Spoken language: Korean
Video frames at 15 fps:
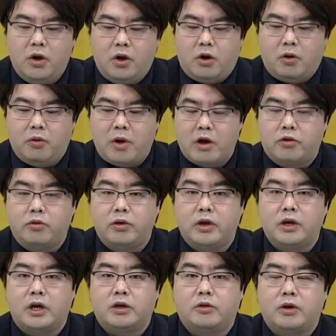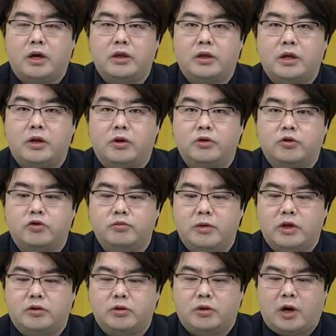어, 외국인과 기관들이 연속
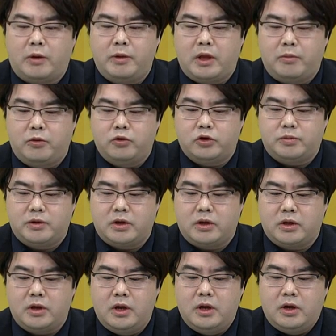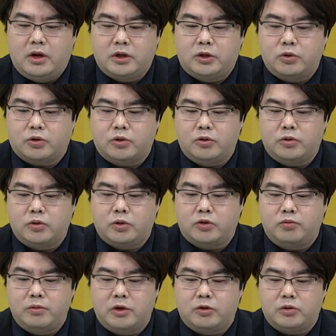순매수 화면 한번 보시면은 어, 지속적으로
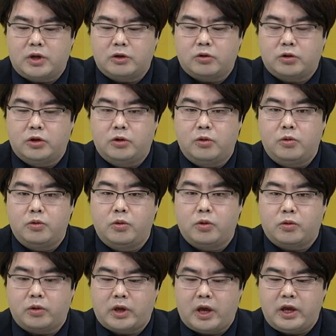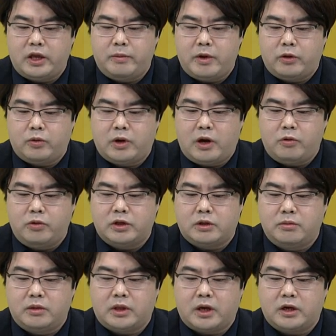순매수가 계속 들어오고 있고 개인이 매도를 하고
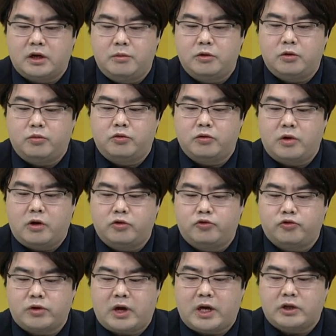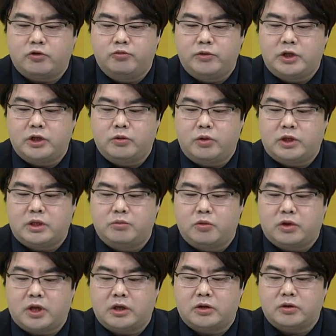있습니다. 그럼에도 불구하고 주가가 아직 움직이고 있지는
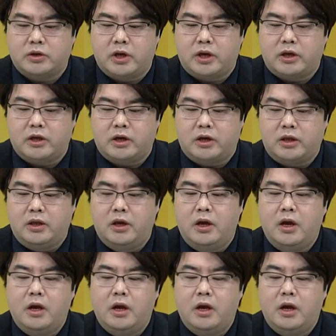못하죠. 그 얘기는